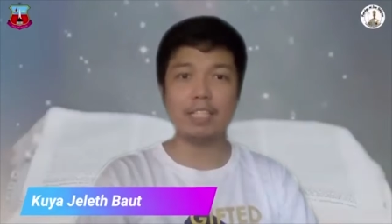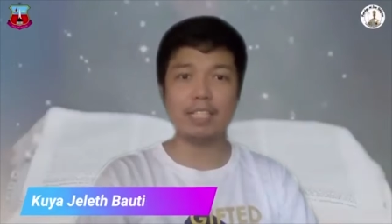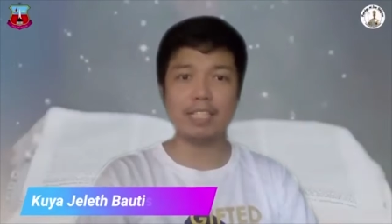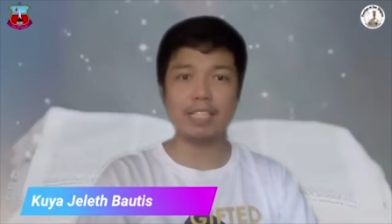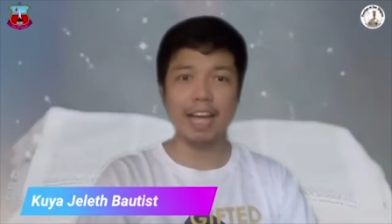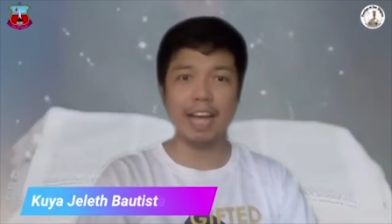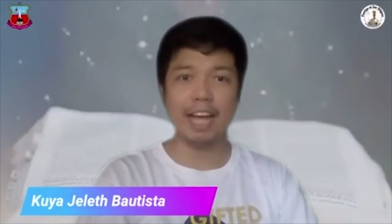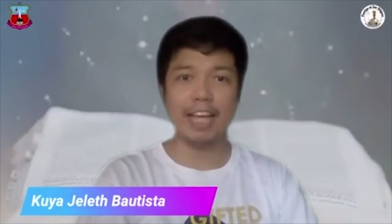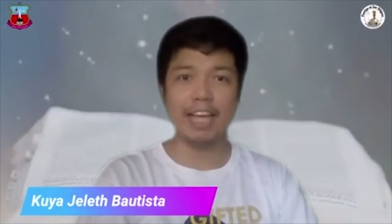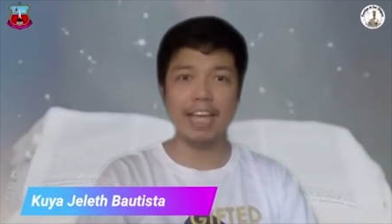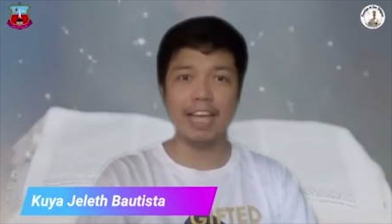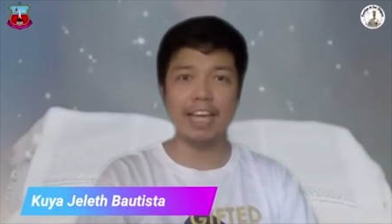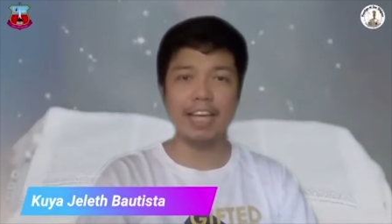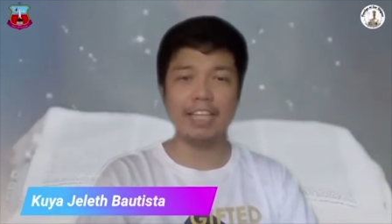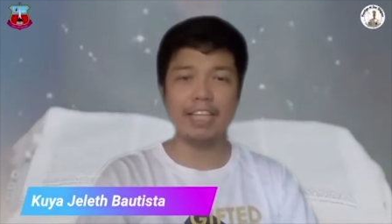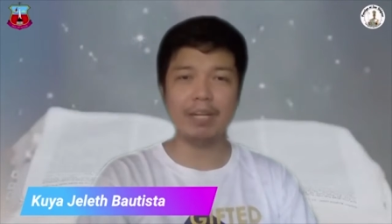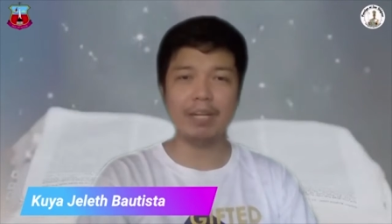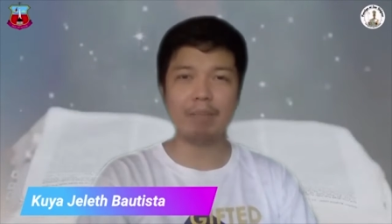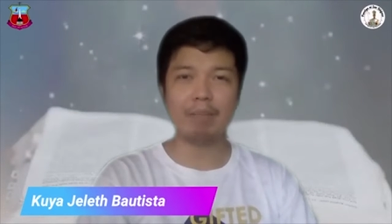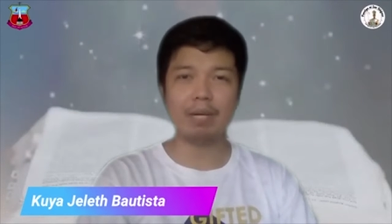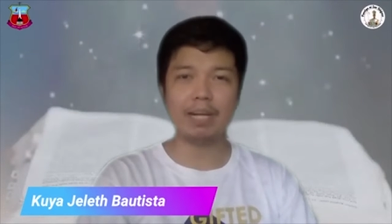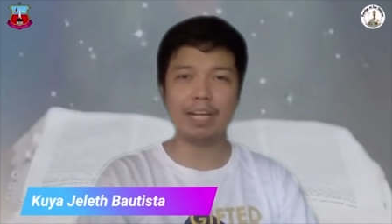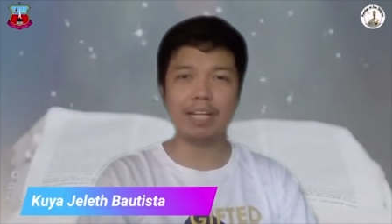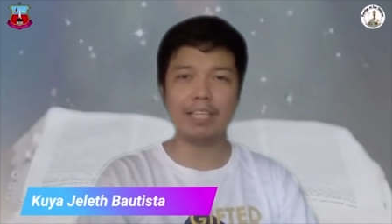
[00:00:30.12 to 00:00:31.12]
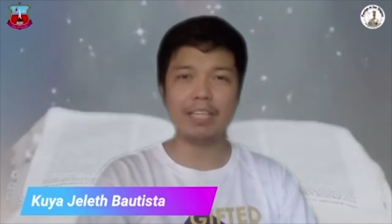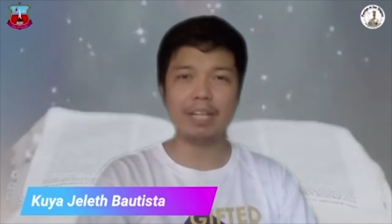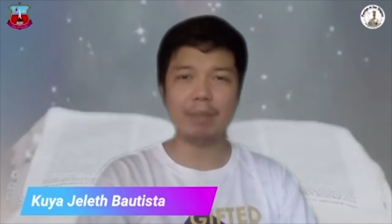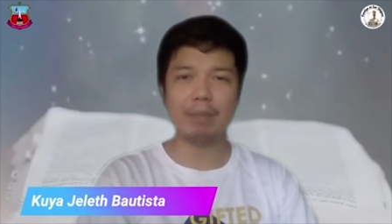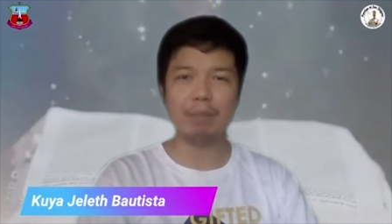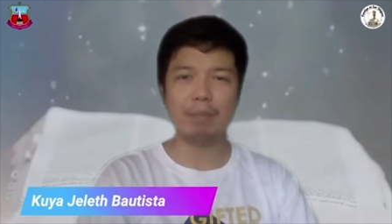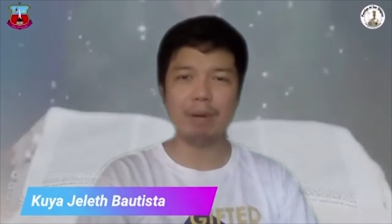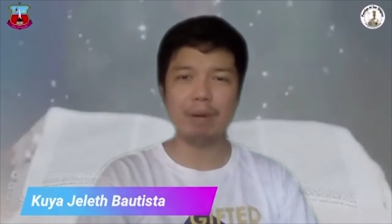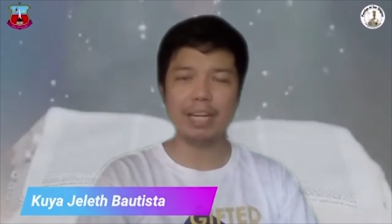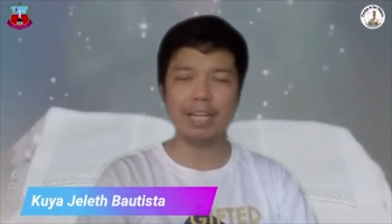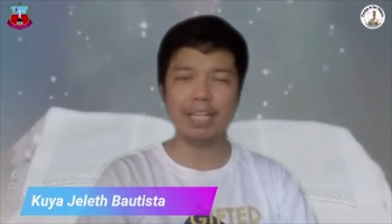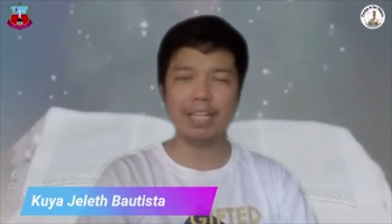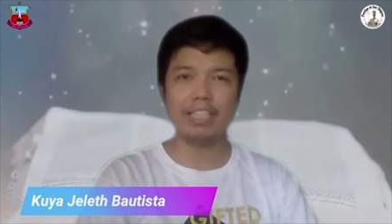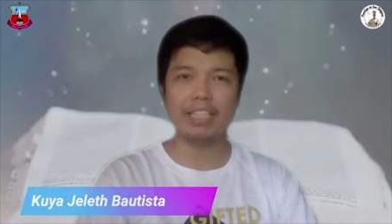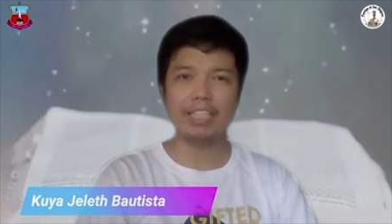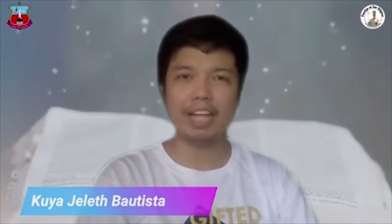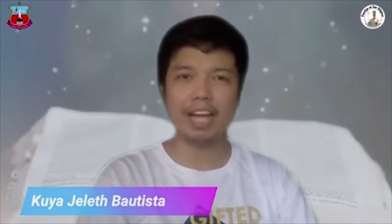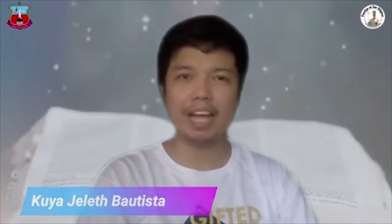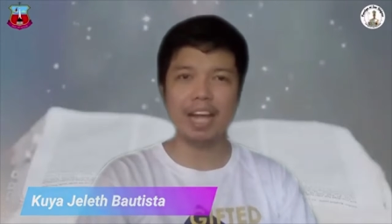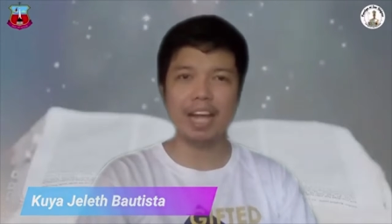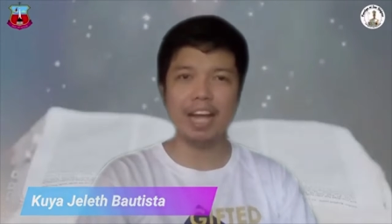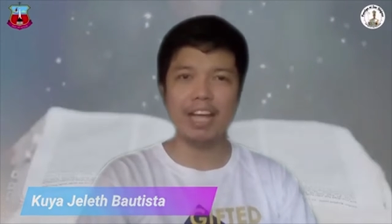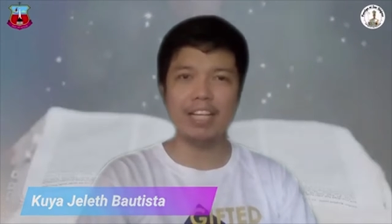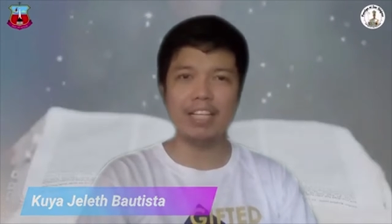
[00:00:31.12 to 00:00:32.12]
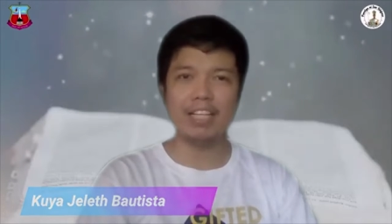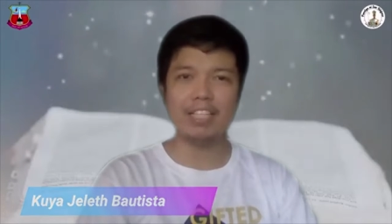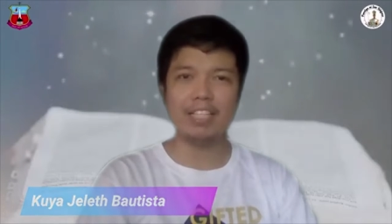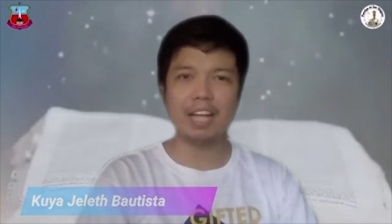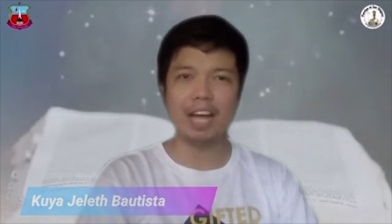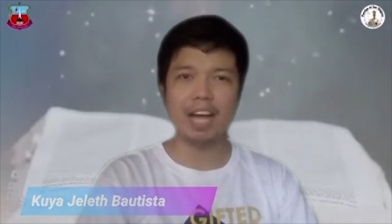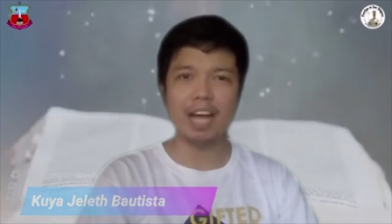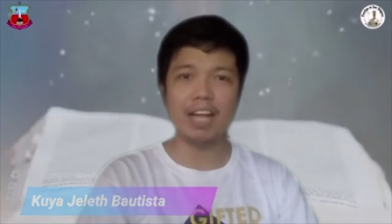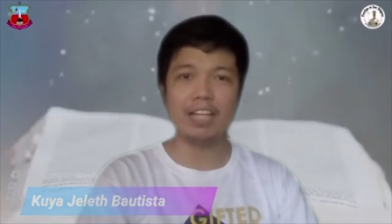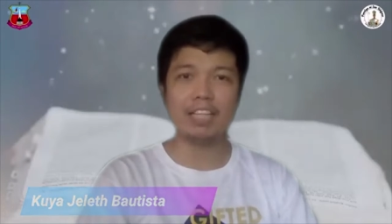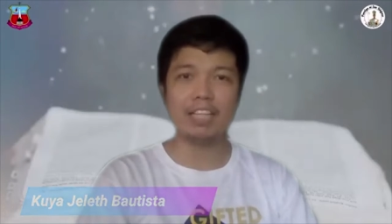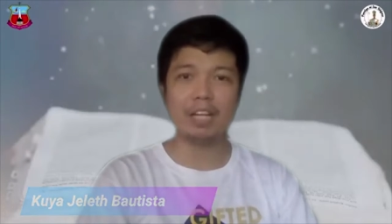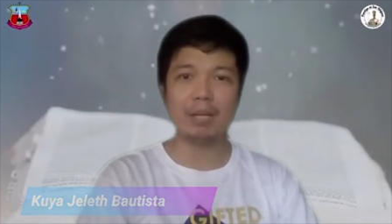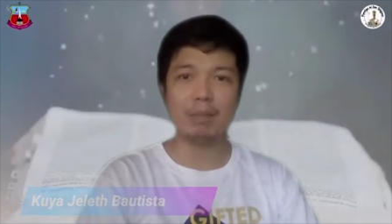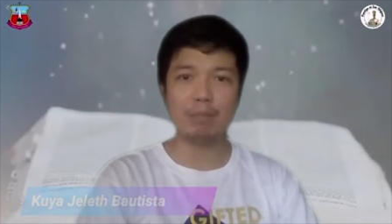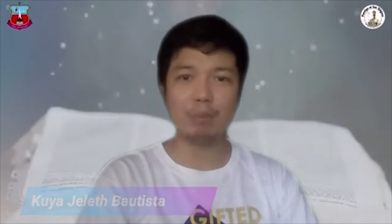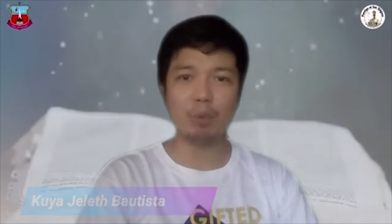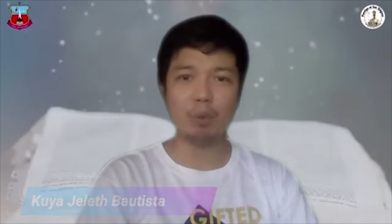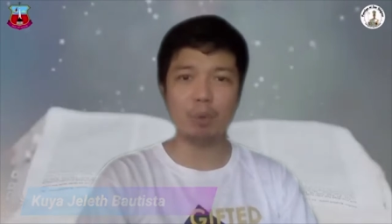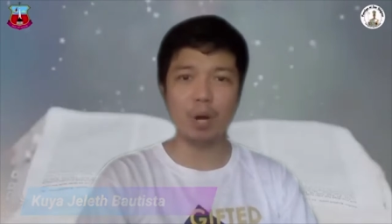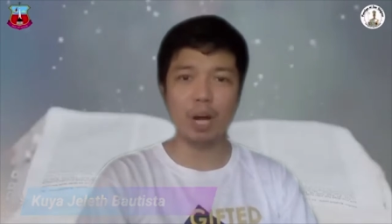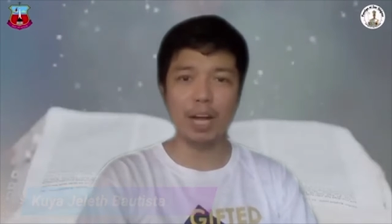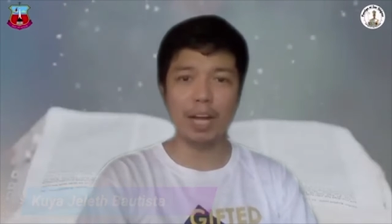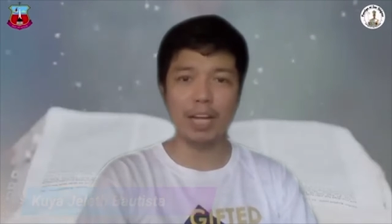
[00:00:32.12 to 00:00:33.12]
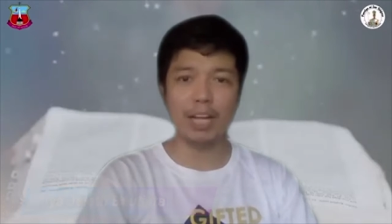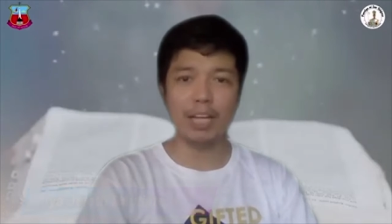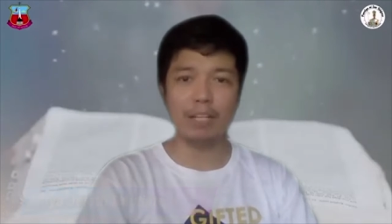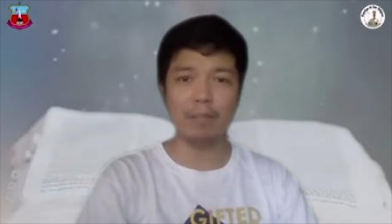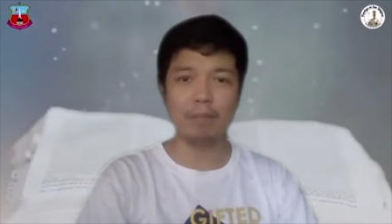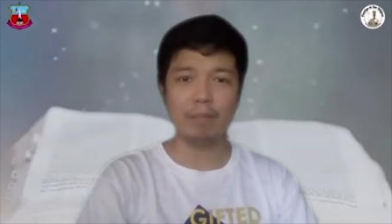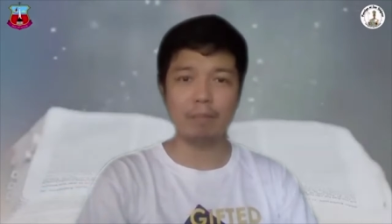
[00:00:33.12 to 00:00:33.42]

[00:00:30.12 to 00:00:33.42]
mensahe ng magandang balita sa ating buhay,